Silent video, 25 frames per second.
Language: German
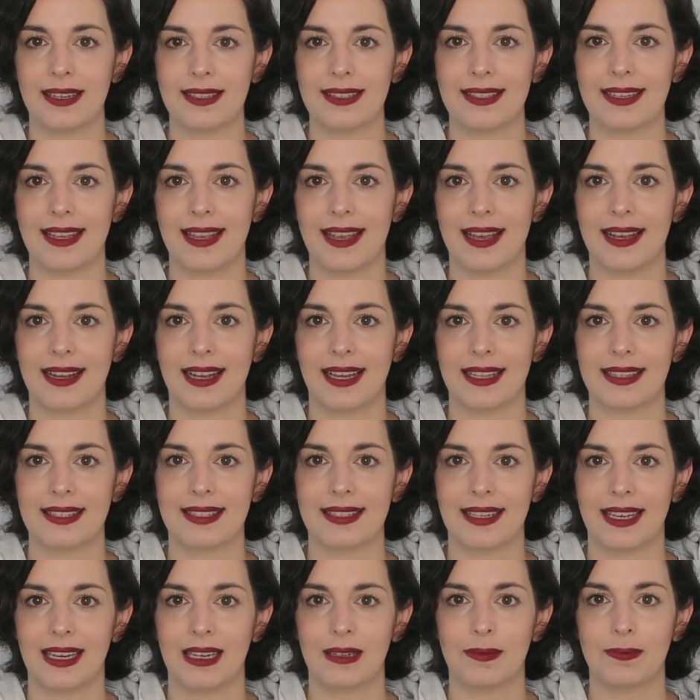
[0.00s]
dass er
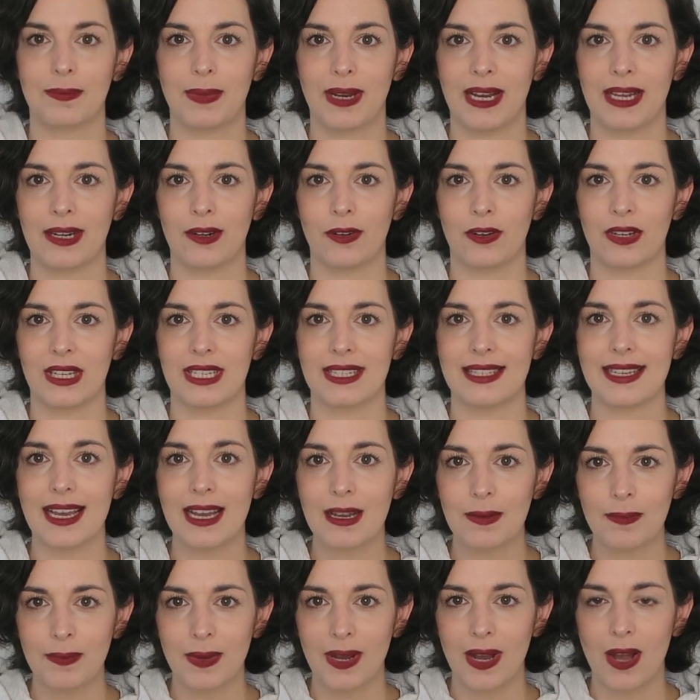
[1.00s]
ganz dringend ein paar neue
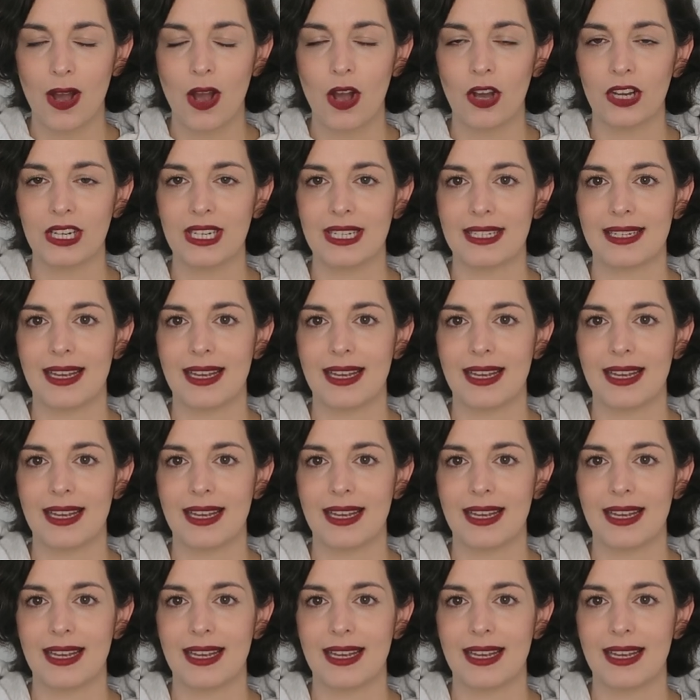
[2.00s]
Sachen braucht.